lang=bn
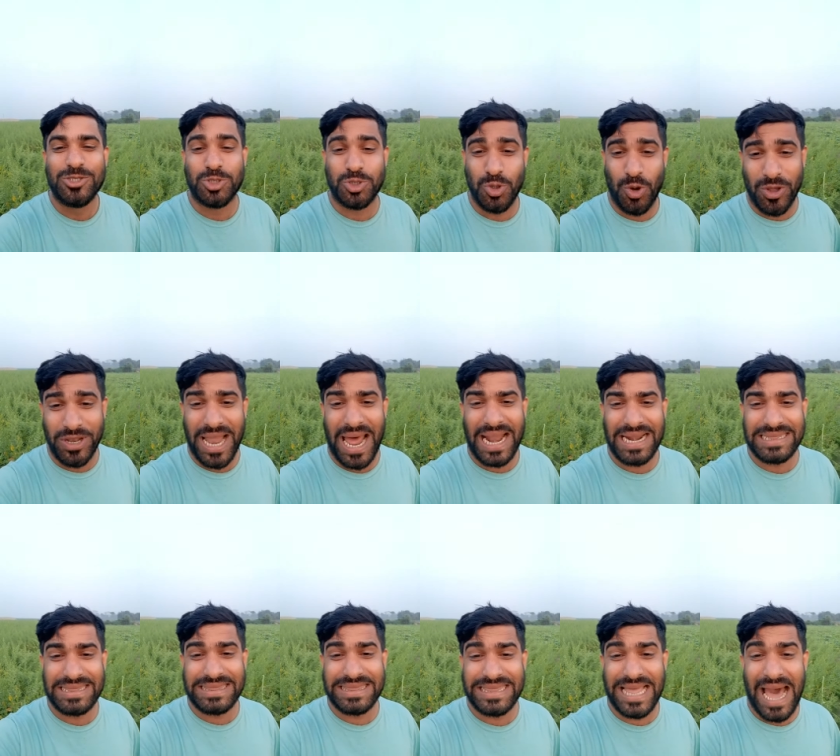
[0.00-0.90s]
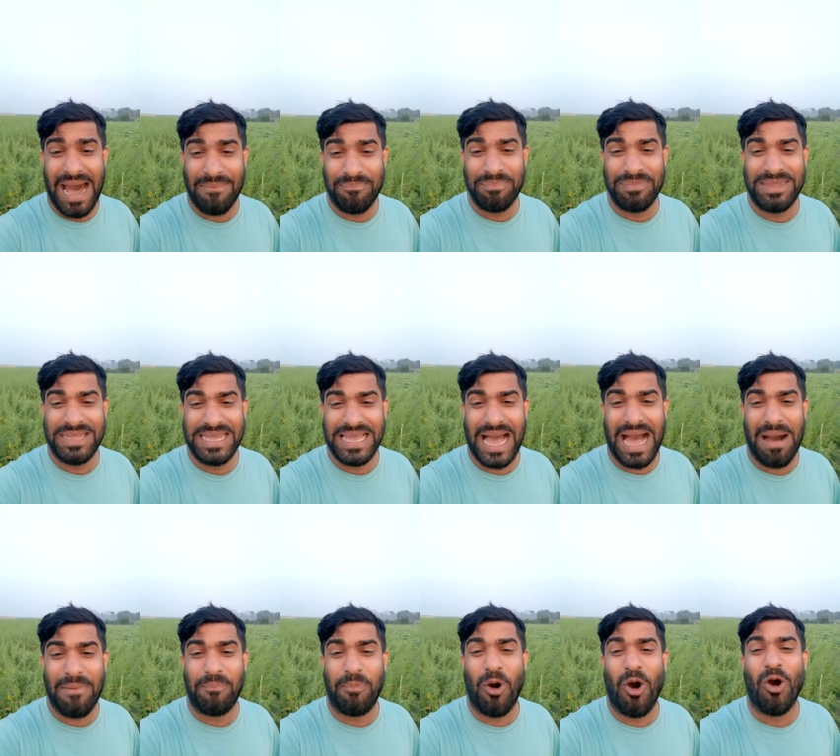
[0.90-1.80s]
সোনার দাম দিয়া
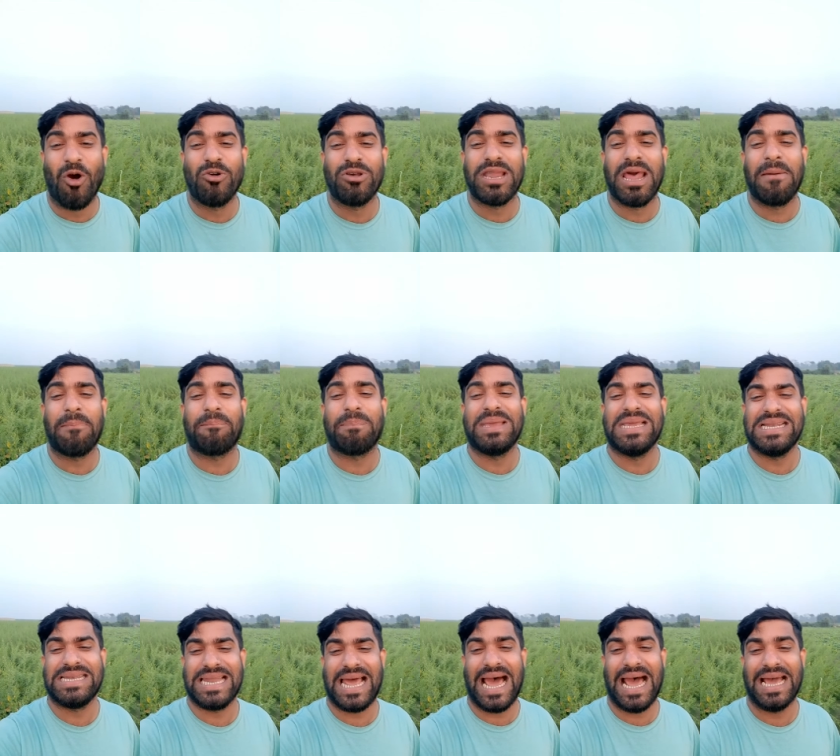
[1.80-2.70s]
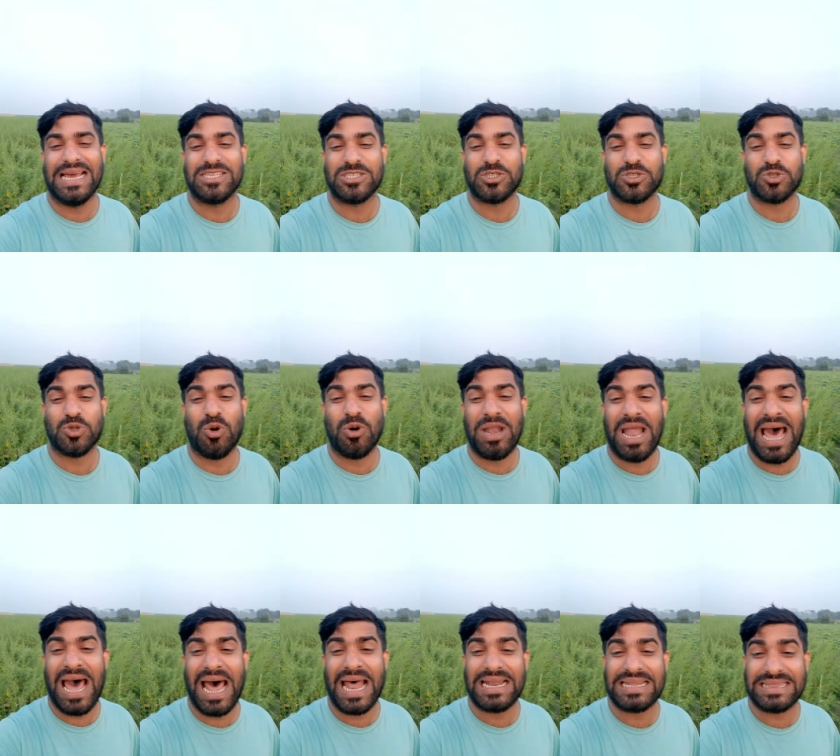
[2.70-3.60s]
বৌরে পিটায়
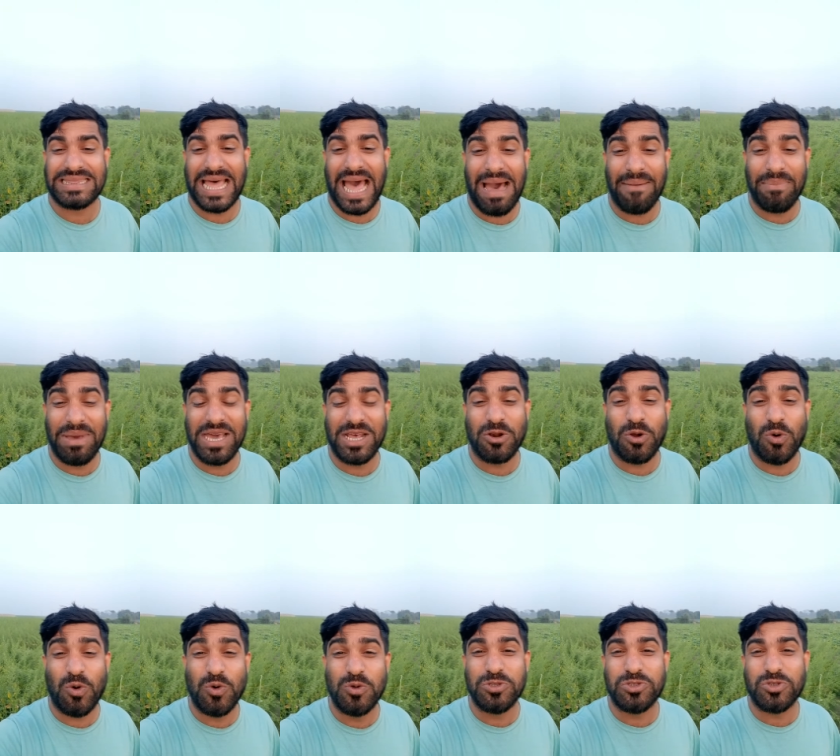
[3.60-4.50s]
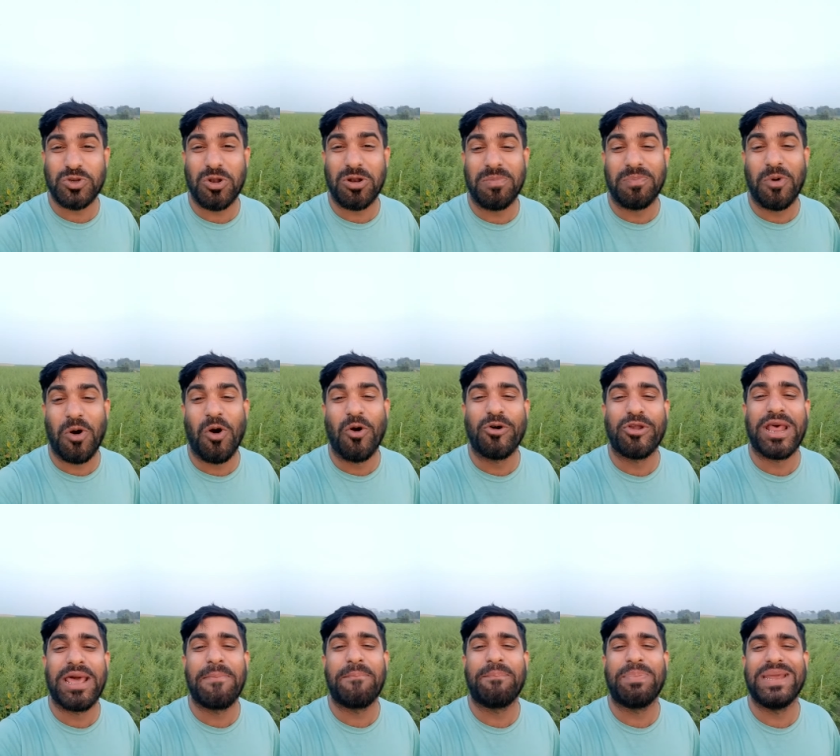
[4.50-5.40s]
সোনার দামের উসুল
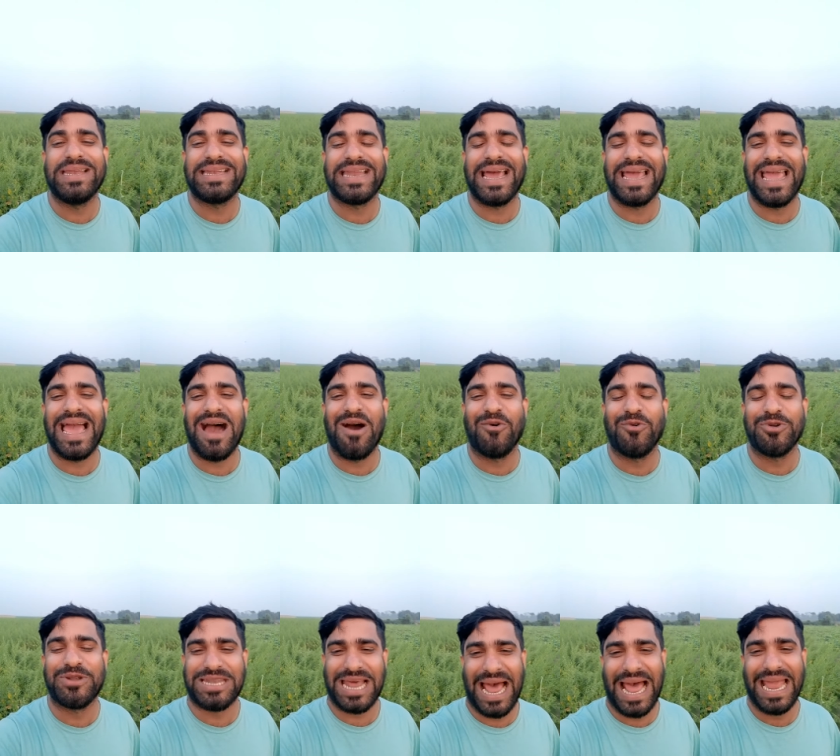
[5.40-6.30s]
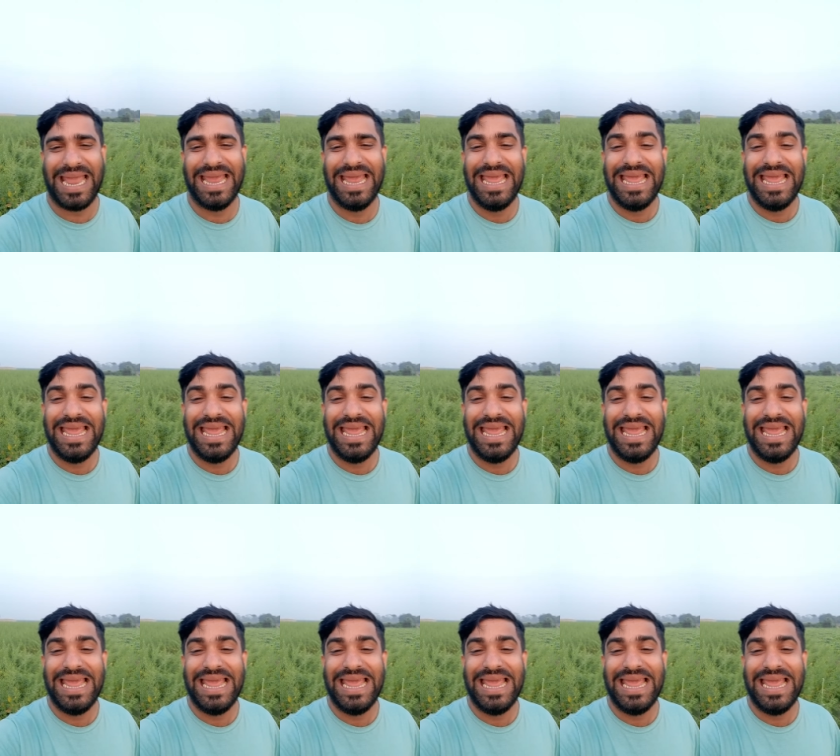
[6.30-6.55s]
বৌরে পিটাইয়া উঠায়